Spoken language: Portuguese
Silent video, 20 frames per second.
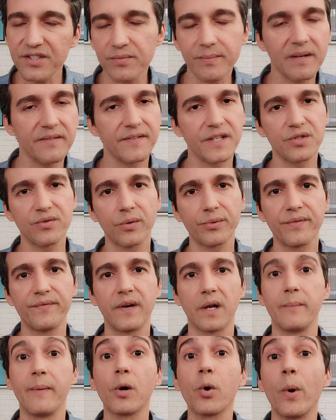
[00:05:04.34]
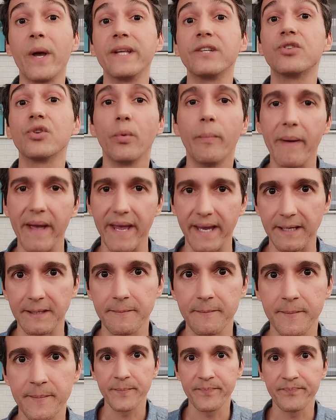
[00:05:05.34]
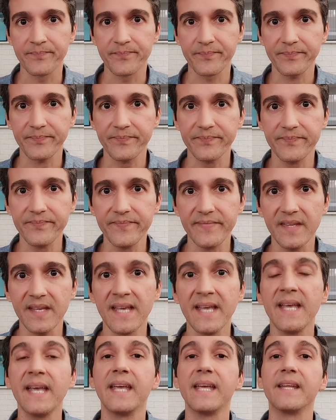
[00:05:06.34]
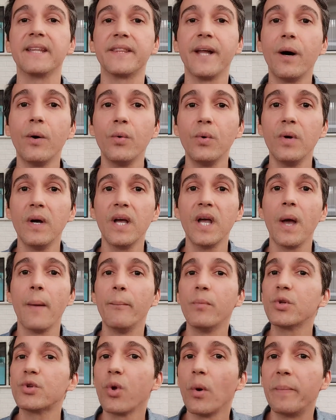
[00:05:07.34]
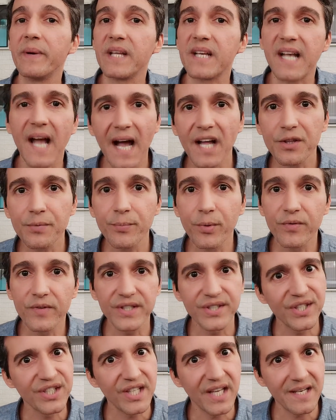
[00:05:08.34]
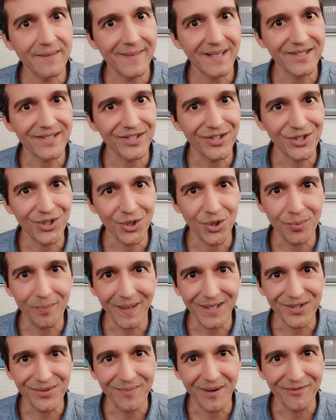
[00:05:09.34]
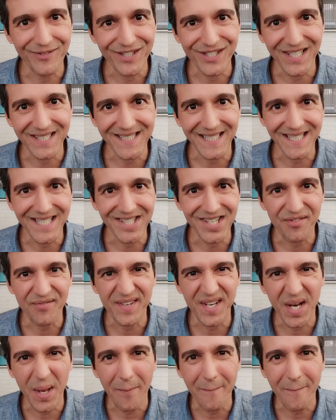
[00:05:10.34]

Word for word: uma vez, volto a falar, uma corrente do bem. Então, muito obrigado por vocês terem me assistido mais uma vez nessa quinta-feira